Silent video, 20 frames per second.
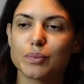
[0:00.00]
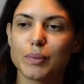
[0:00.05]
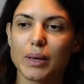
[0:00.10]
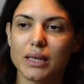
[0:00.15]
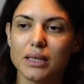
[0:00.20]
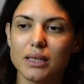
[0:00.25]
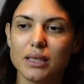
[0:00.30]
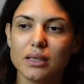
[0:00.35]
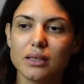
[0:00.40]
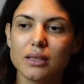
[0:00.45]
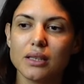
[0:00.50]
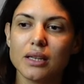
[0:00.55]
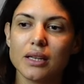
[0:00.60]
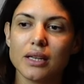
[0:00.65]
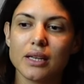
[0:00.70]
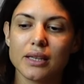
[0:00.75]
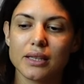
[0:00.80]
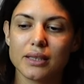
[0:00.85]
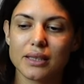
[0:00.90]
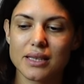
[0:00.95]
Berlin,
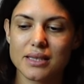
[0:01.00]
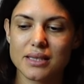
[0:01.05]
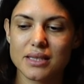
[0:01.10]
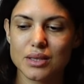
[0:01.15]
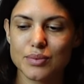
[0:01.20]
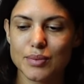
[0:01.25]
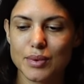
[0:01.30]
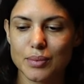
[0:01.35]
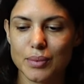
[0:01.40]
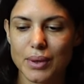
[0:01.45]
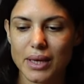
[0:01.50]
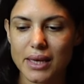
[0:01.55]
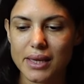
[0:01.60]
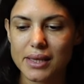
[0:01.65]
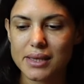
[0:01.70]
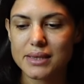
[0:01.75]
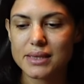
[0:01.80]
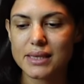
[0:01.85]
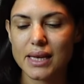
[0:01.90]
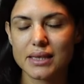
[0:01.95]
der sich mit mir
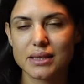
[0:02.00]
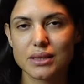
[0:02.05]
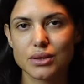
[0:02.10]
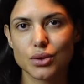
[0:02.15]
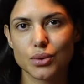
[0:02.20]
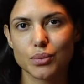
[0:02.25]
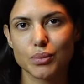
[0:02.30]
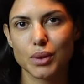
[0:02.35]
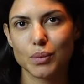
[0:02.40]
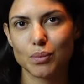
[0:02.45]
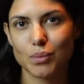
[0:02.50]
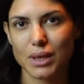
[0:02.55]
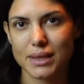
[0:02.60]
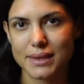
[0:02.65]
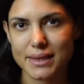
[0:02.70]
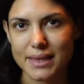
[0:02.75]
hinsetzt und mit mir